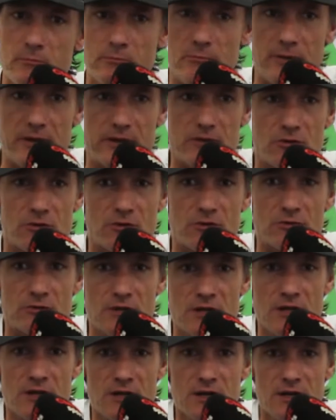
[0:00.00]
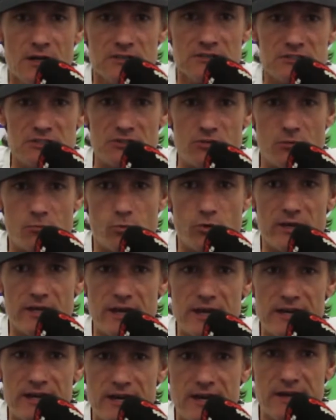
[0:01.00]
Pero si no
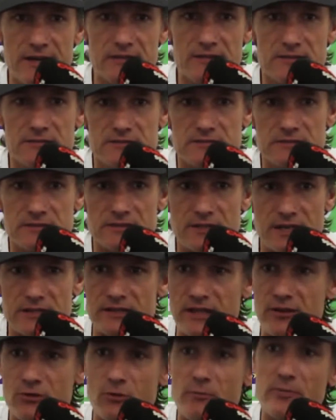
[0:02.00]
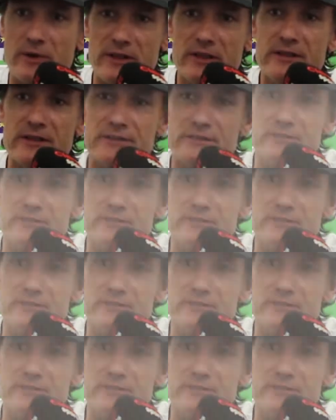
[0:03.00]
puedes ganar, trata de no perder.